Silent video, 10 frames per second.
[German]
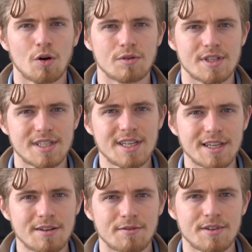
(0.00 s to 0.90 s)
Und
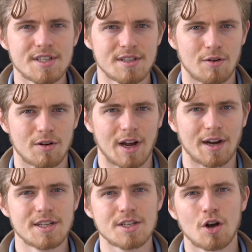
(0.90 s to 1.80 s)
Sie wissen auch
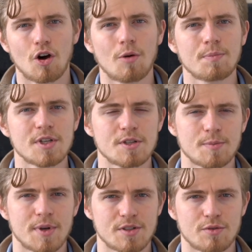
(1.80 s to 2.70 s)
gar nicht, ob
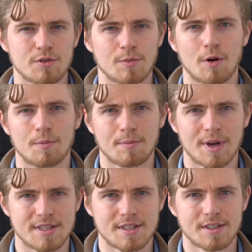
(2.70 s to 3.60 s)
diese Person überhaupt
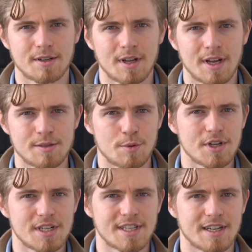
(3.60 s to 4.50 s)
passt. Das
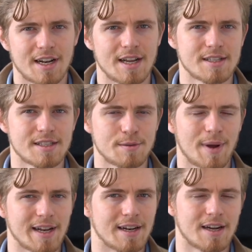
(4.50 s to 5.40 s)
bedeutet, es hat gleich
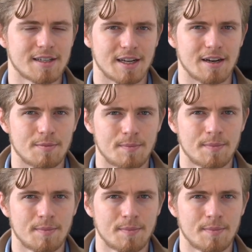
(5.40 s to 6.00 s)
zwei Nachteile.